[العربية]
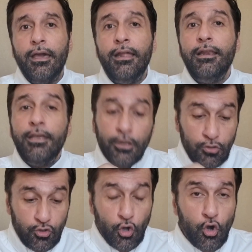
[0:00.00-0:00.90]
اللي
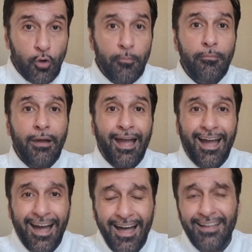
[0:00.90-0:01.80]
عندهم
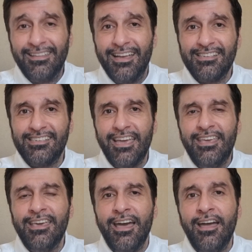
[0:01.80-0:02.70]
عاده
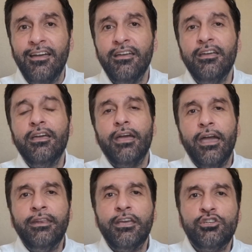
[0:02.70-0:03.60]
سيئه
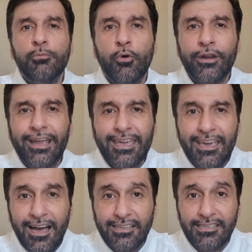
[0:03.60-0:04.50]
ان يجيبون
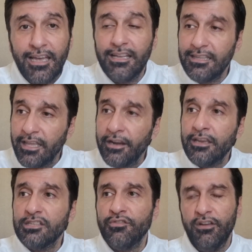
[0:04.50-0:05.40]
رقاصه
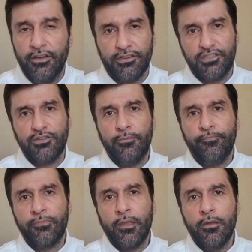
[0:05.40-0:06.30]
ترقص في العرس.
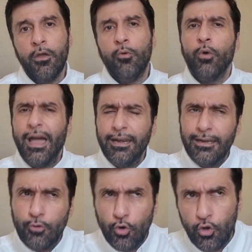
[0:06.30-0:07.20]

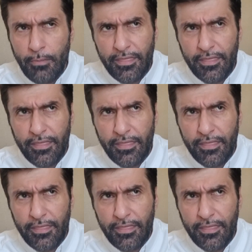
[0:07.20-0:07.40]
وخلنا نقول